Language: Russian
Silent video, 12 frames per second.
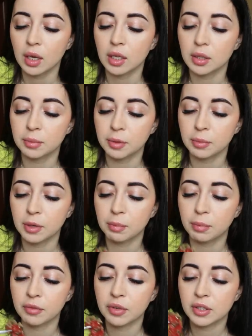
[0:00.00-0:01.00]
и, например,
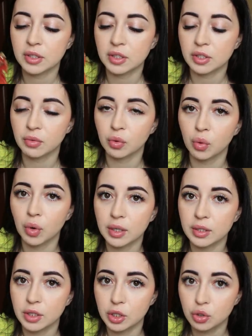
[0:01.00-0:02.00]
повесить свою
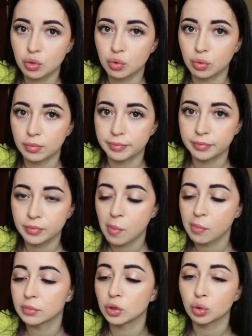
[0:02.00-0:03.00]
одежду
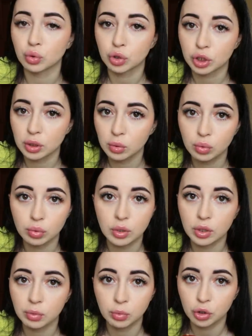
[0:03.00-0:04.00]
на сушилку
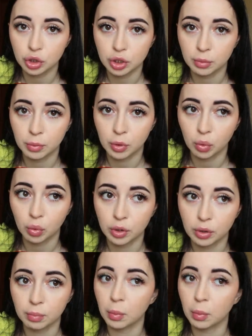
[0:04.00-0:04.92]
ты не можешь на балконе.